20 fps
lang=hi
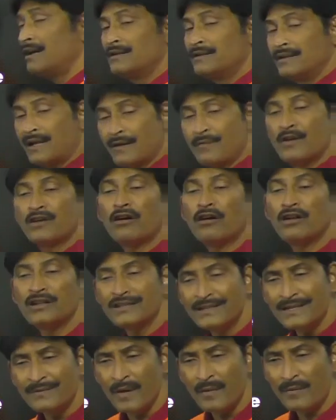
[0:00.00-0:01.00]

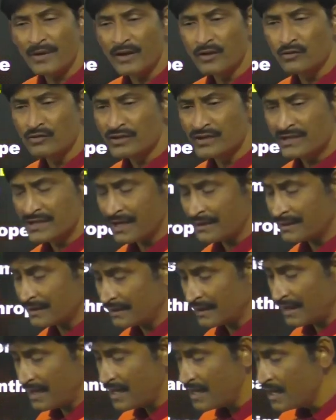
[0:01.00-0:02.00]
डर्मेटोलॉजी में भी यूज किया
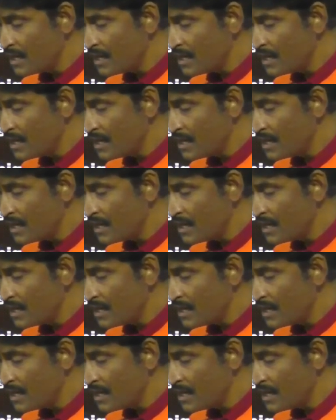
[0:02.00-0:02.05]
जाता है